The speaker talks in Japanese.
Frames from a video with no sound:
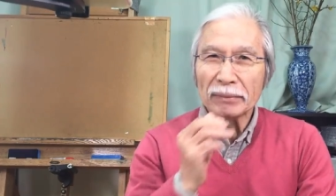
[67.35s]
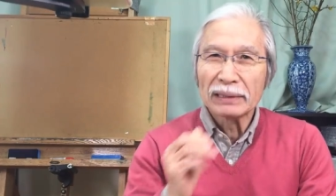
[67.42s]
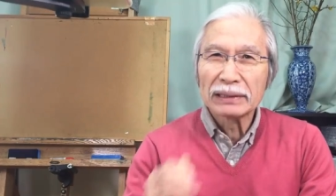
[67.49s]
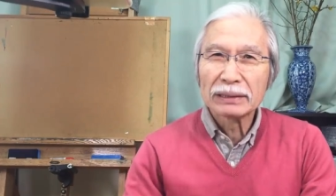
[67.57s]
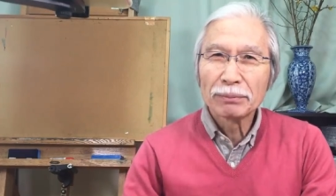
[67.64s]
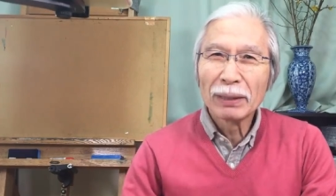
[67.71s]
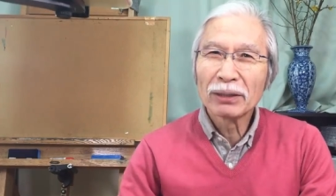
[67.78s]

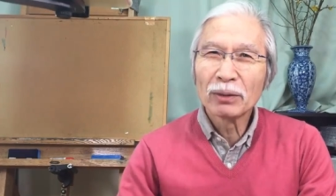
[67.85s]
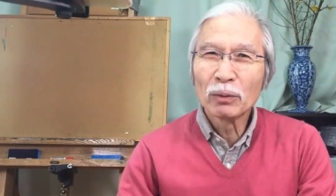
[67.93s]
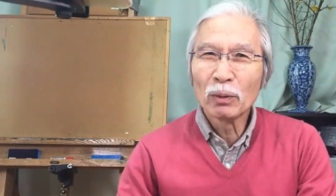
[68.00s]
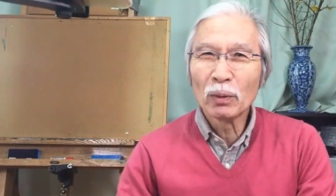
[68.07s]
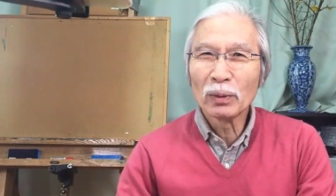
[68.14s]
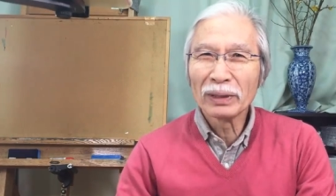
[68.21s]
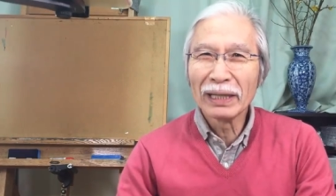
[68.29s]
スペイン
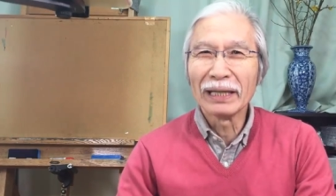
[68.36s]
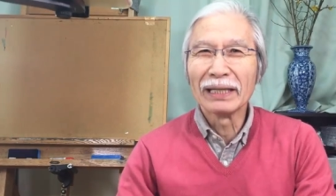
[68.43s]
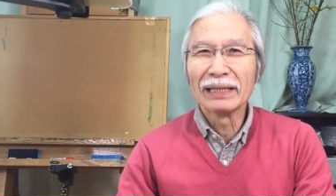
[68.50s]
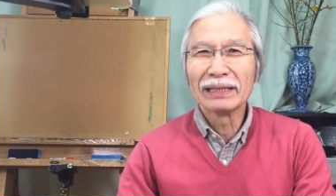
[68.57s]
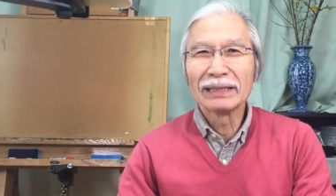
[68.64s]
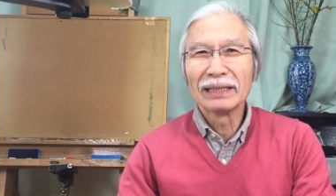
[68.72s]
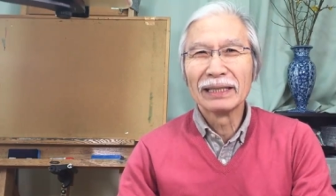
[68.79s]
語を
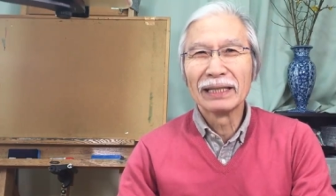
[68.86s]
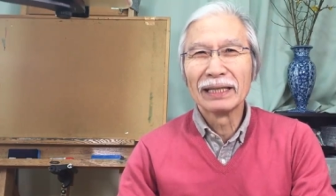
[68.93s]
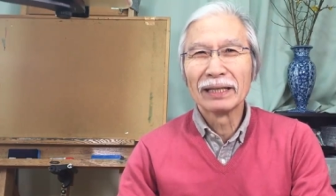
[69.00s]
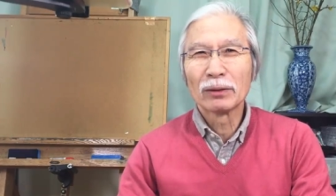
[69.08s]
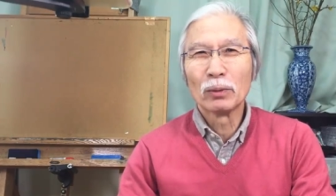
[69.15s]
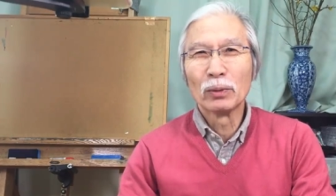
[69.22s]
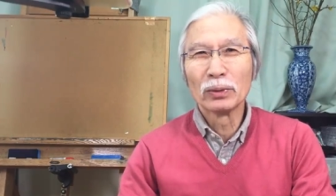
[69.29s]
ね、
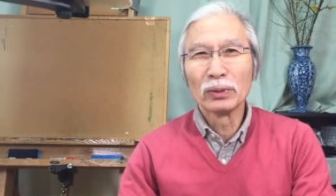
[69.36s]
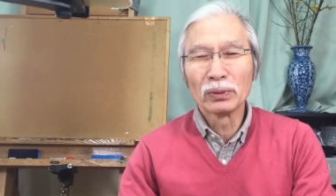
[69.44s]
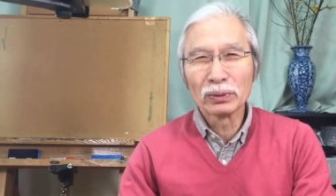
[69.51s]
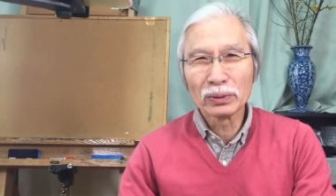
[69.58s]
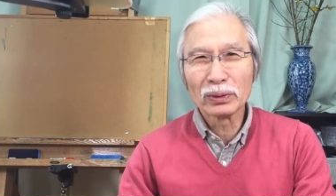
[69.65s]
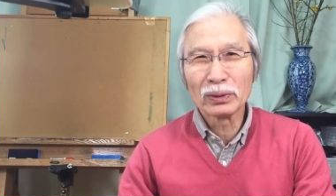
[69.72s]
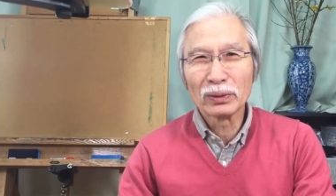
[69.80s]
えー、公用
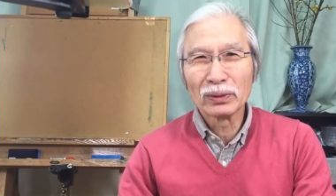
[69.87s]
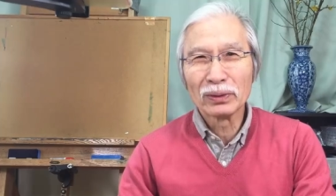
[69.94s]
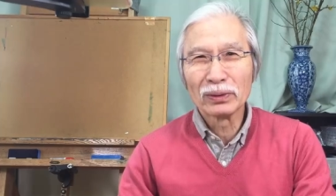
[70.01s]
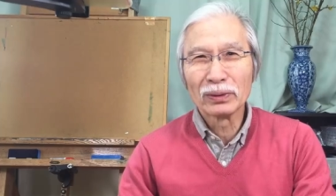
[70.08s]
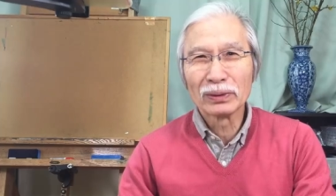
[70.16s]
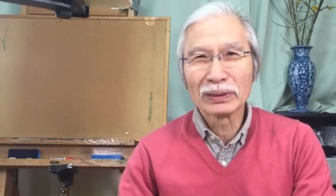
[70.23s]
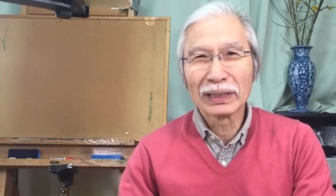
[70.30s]
語
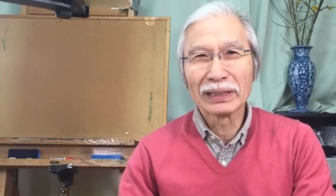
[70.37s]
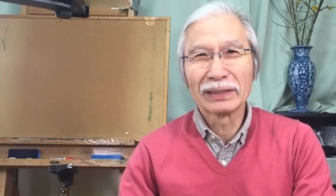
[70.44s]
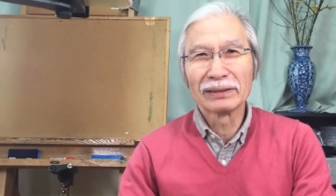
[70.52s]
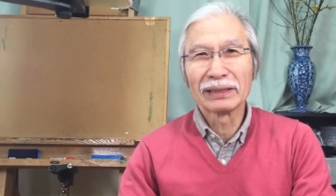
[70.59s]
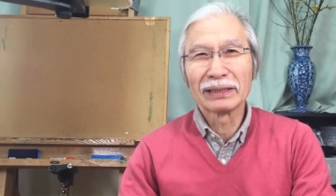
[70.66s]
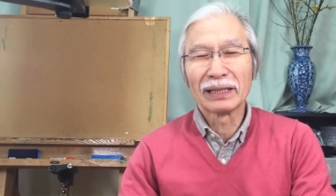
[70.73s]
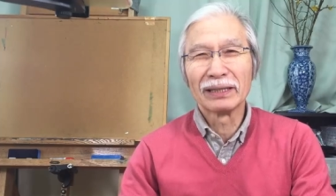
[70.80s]
とされて
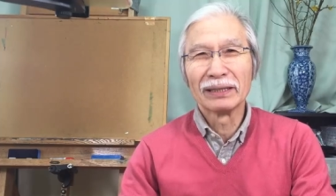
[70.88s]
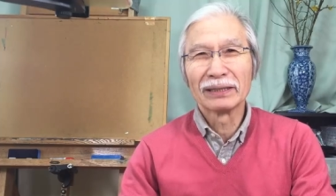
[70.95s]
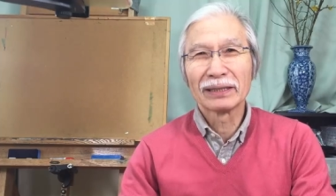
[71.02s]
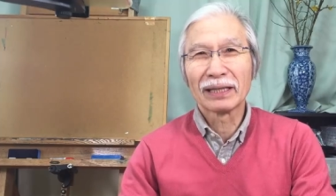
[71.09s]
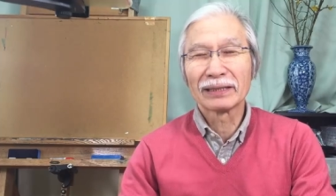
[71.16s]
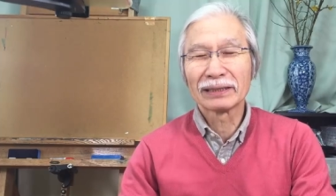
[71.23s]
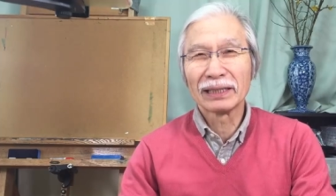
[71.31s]
る方、
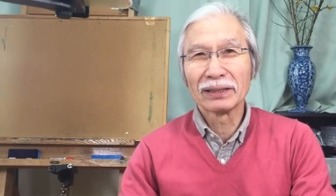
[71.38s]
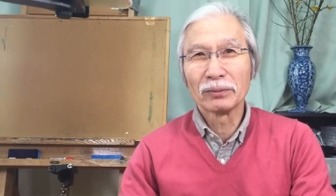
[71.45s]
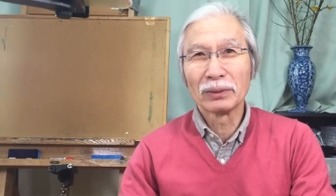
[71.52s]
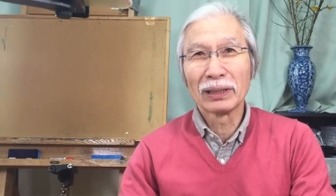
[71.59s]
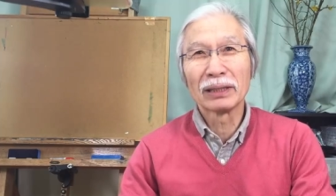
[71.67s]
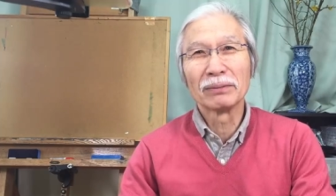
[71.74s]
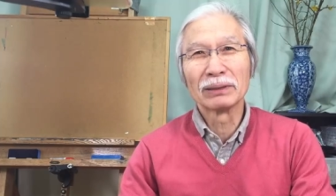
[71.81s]
たくさん
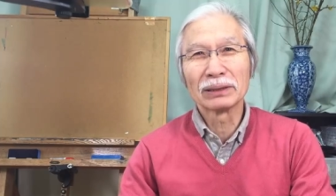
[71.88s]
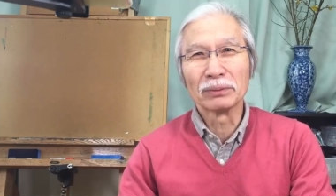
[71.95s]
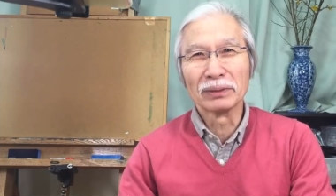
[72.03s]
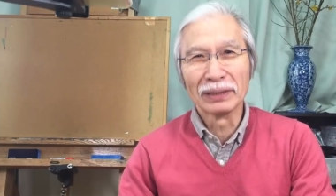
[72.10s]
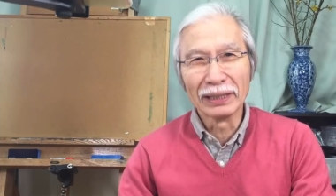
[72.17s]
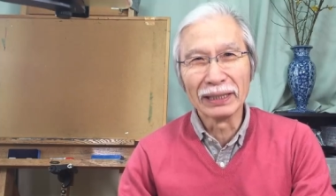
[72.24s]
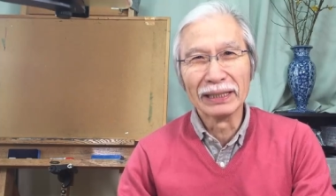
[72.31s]
おられますも
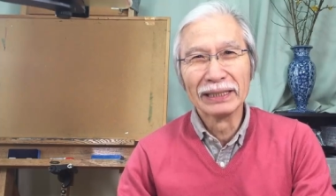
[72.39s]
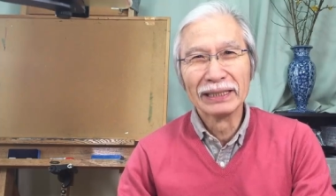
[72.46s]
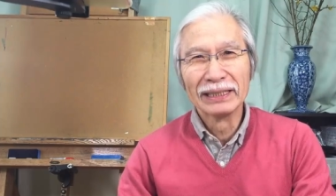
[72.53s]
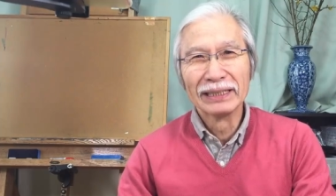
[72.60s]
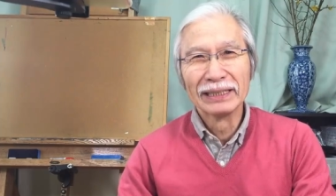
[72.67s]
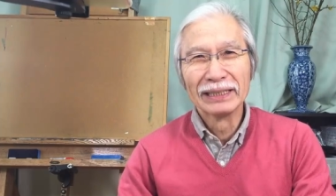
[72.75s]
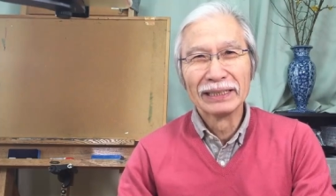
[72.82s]
んね。
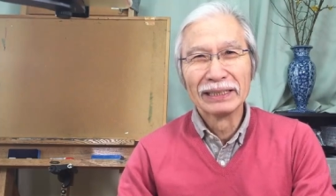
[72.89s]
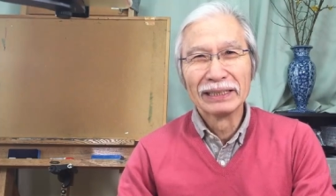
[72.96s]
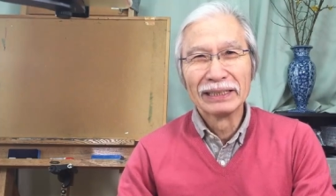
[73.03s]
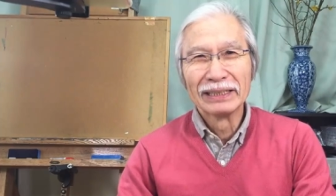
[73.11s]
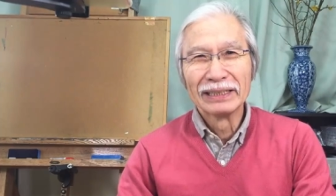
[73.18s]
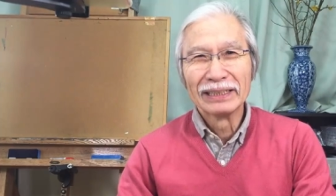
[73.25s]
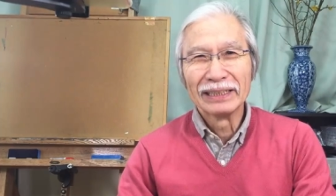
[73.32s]

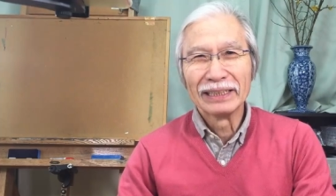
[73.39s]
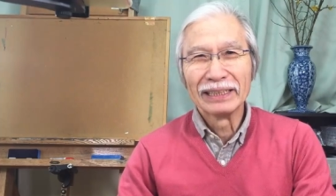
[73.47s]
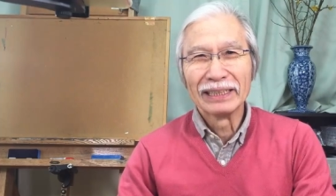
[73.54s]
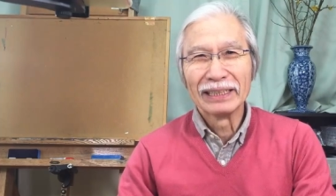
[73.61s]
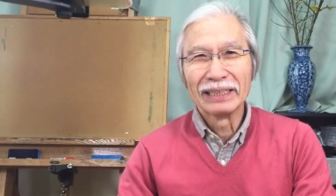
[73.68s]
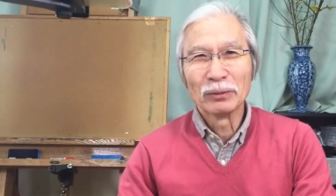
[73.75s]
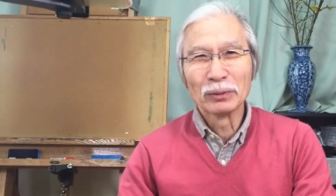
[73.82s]

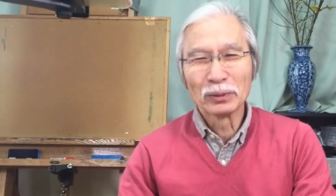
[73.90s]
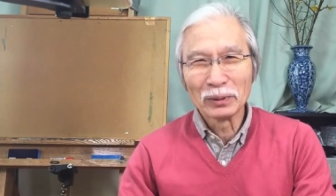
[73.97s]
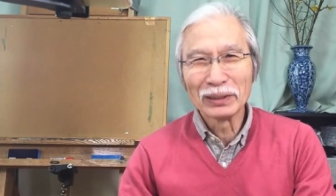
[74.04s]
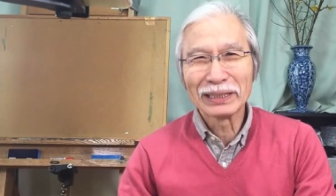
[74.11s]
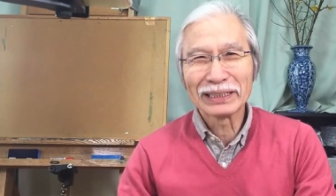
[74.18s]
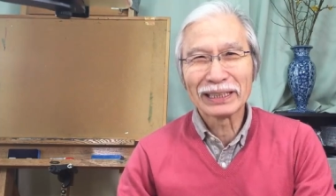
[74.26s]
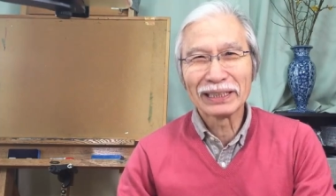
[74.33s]
えー、本当
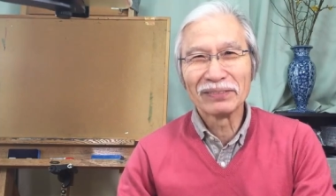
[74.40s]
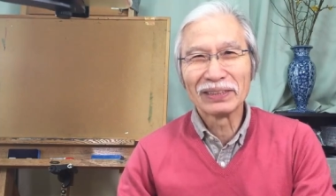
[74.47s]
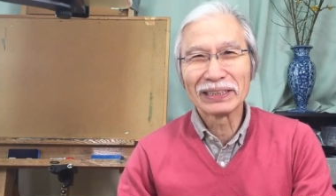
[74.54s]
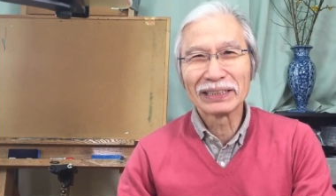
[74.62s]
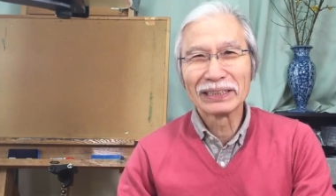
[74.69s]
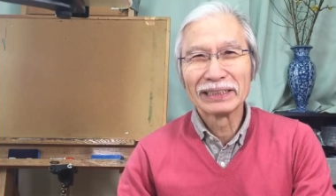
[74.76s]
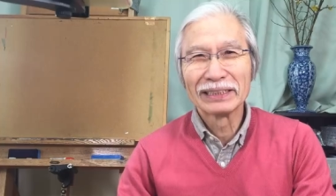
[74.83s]
に助かりま
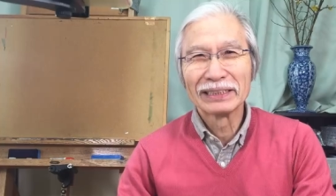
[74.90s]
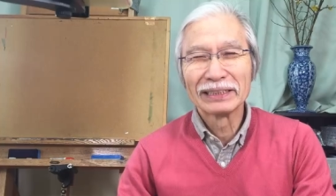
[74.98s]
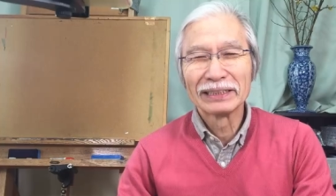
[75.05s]
す。